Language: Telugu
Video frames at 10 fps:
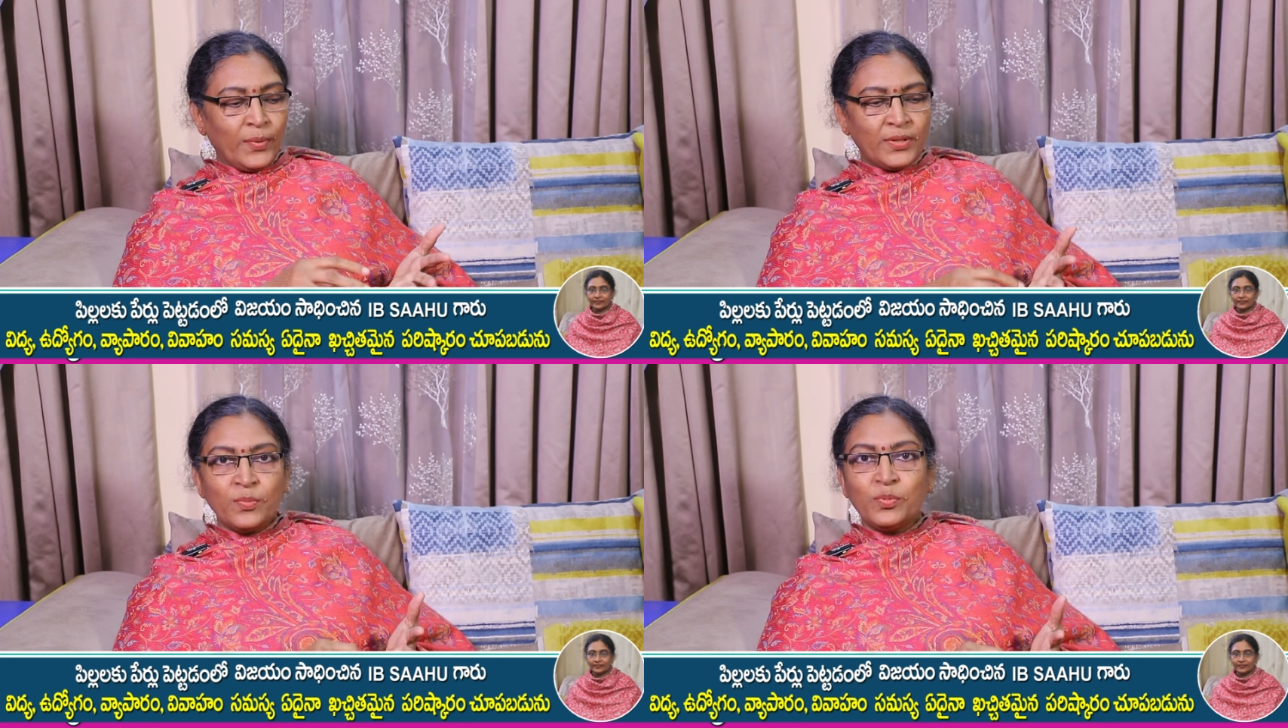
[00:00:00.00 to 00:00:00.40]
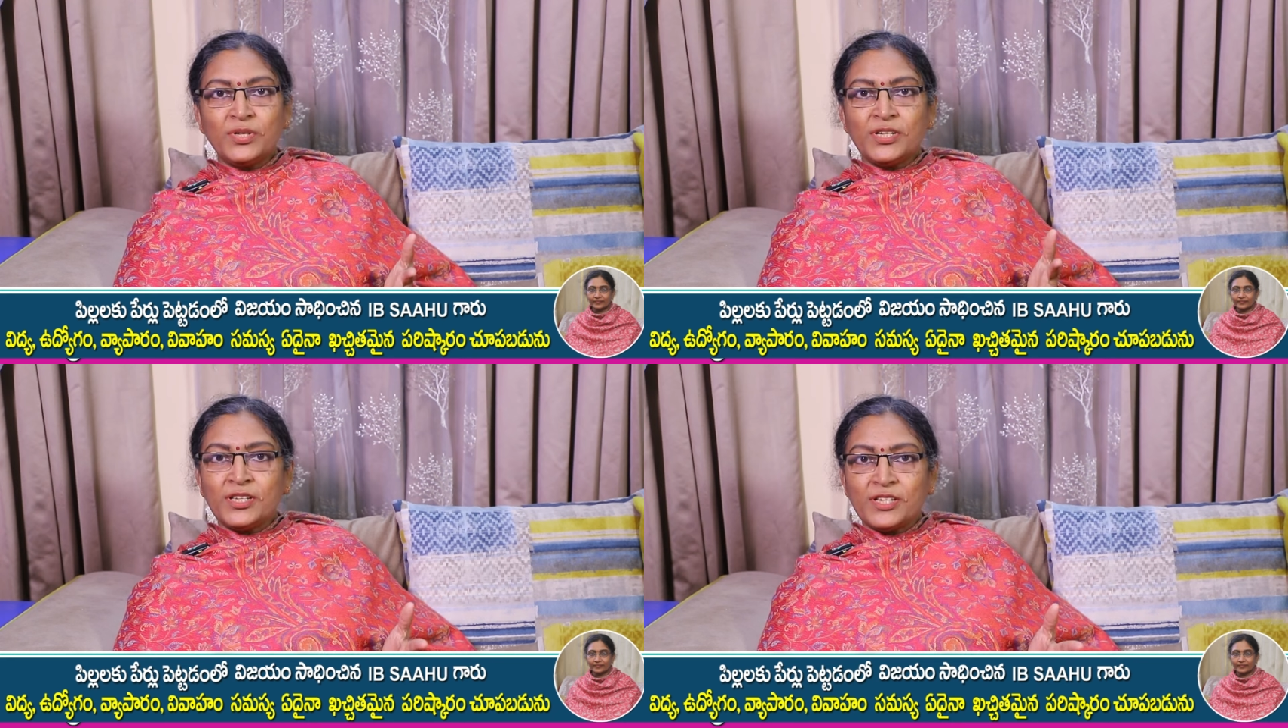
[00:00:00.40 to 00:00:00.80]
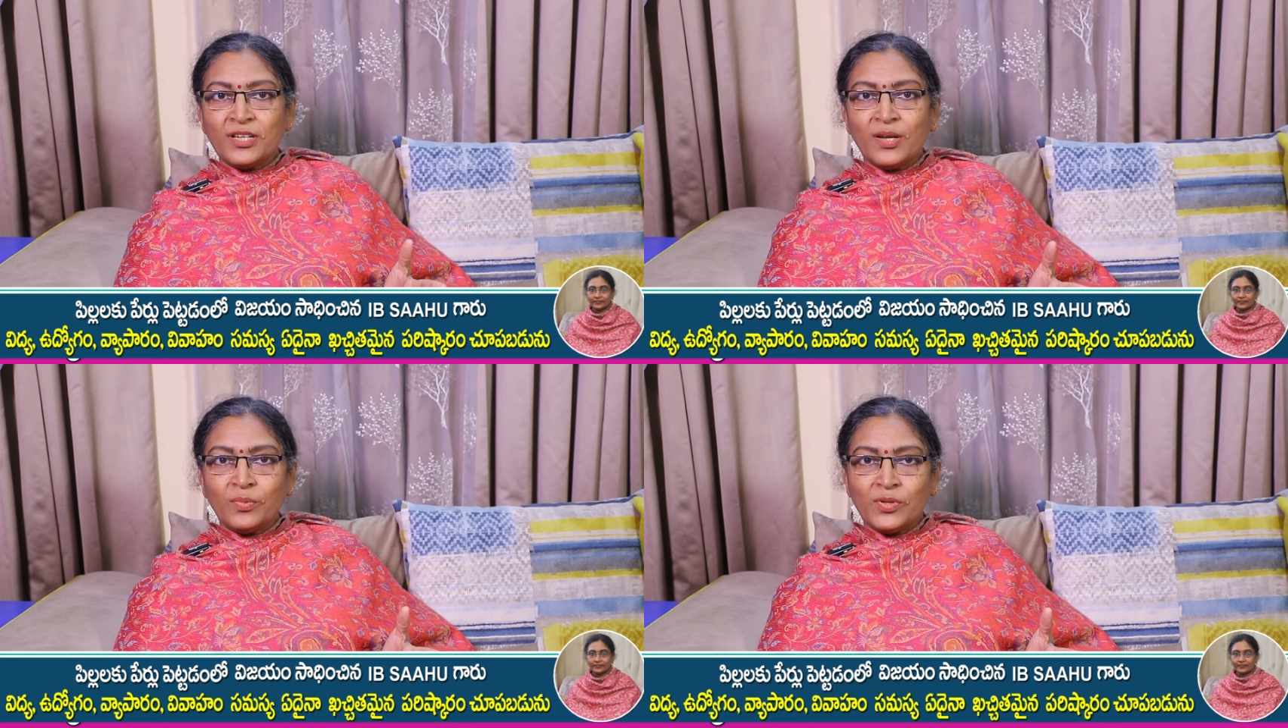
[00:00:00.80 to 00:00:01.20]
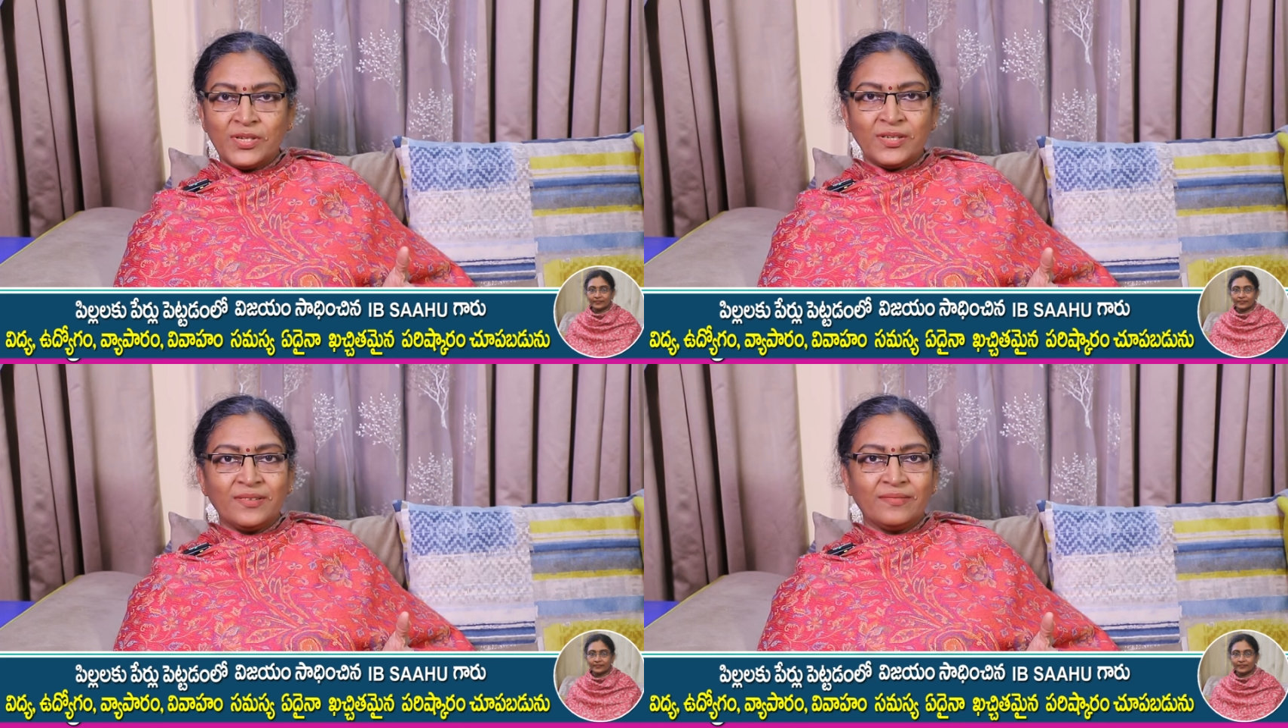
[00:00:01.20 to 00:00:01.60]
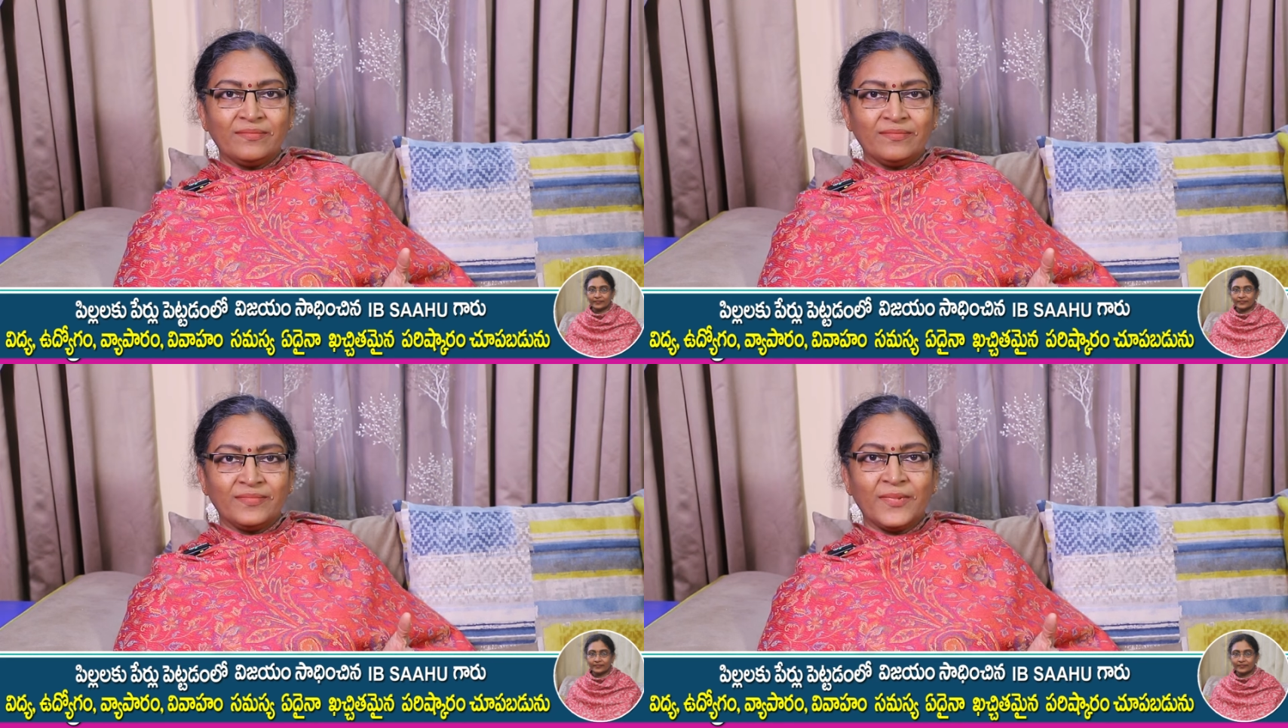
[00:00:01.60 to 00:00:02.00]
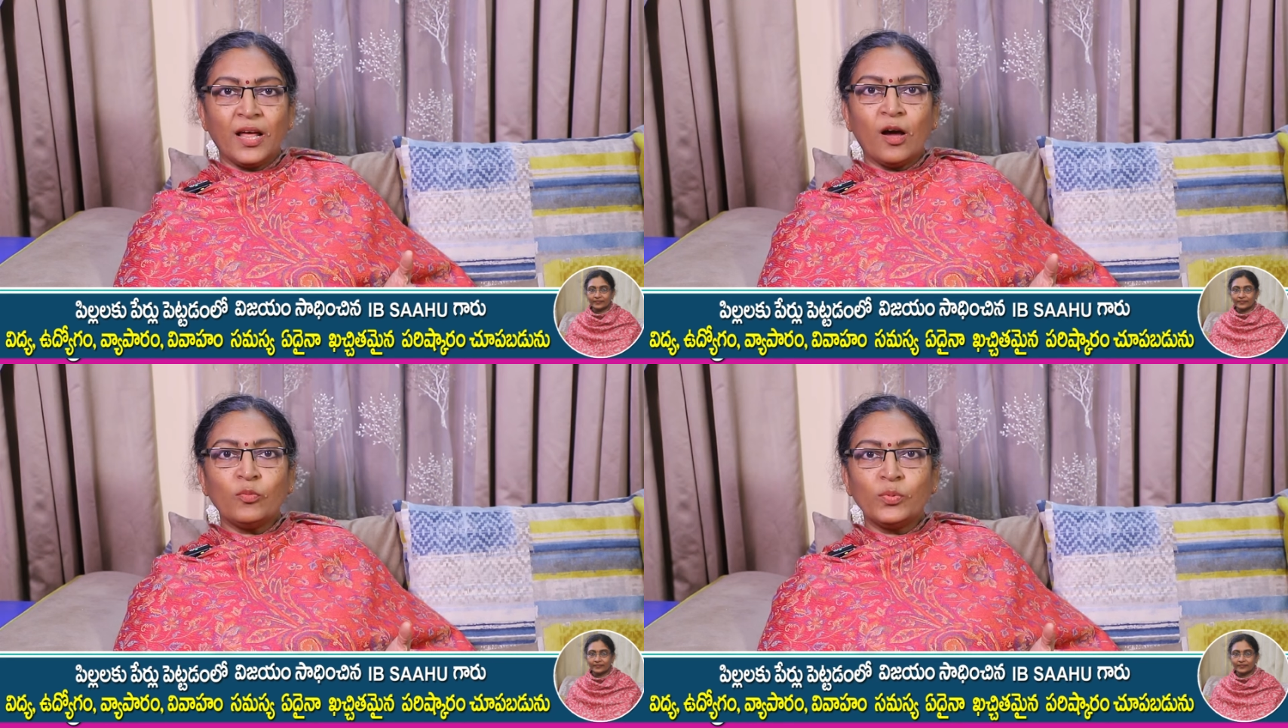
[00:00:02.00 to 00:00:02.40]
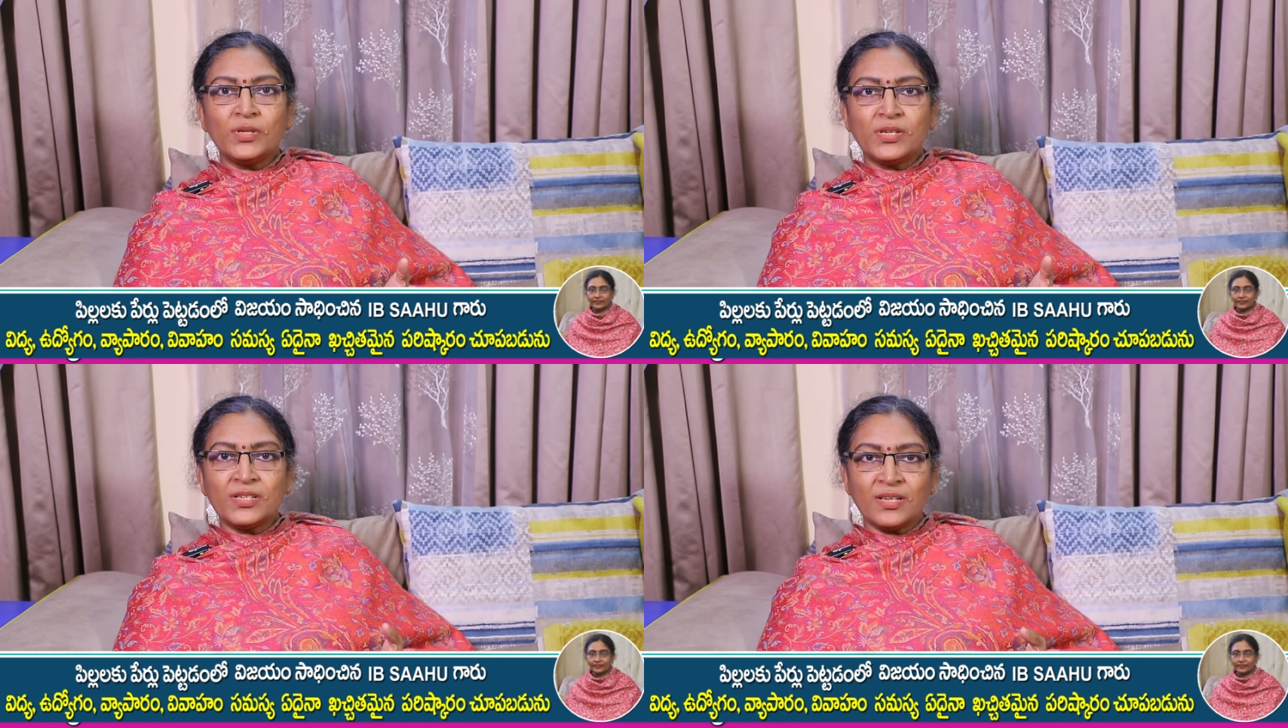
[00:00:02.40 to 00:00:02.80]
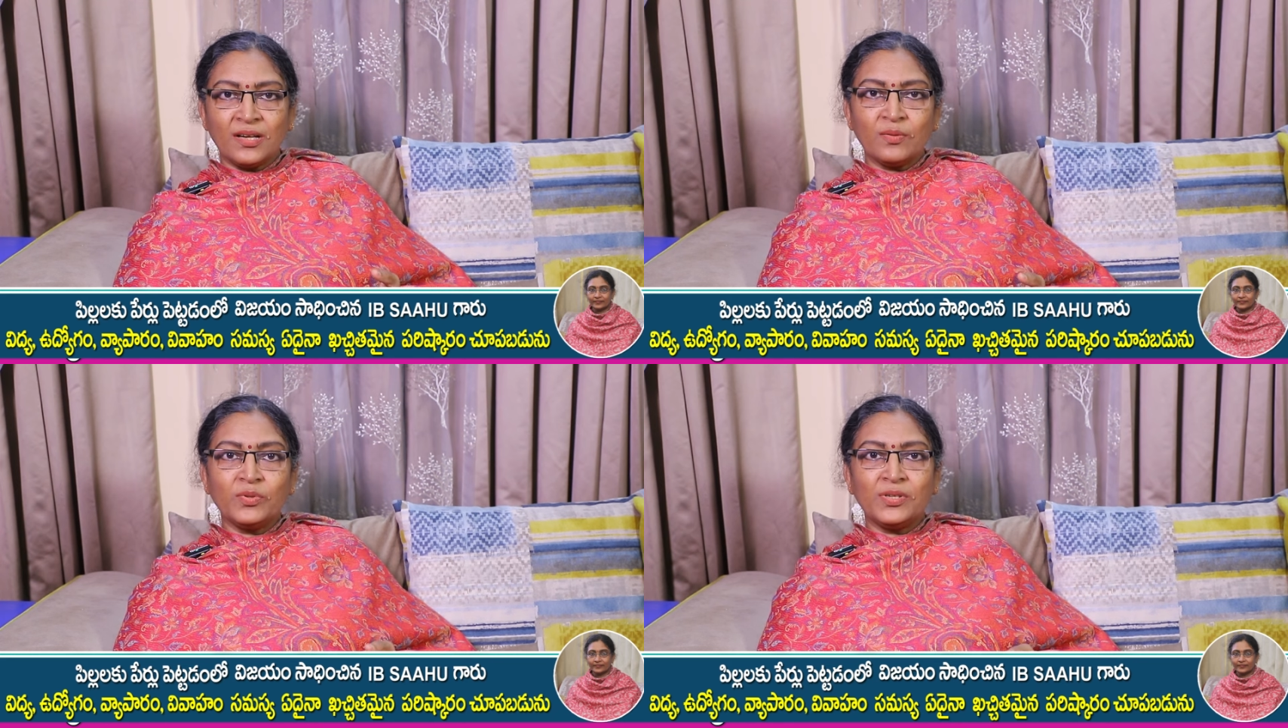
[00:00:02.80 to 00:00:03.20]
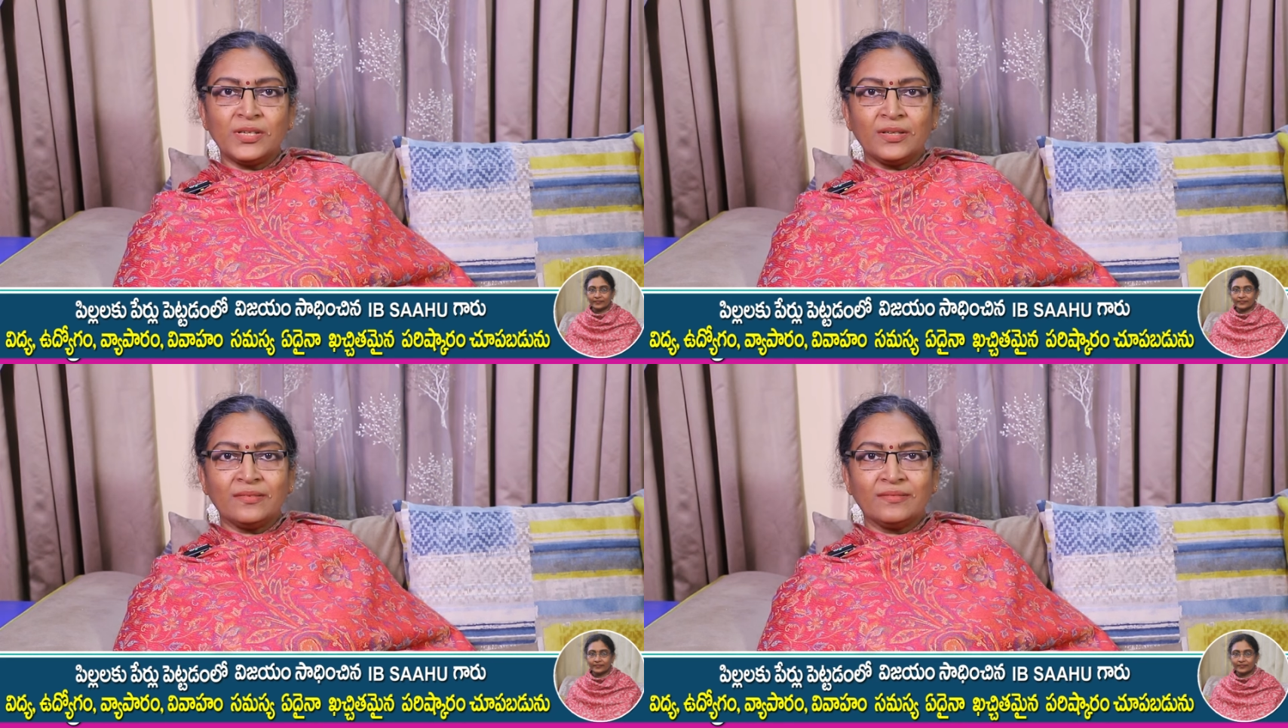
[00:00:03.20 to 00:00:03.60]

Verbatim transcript: పెద్ద బుజ్జి చిన్న బుజ్జి లావు బుజ్జి సన్న బుజ్జి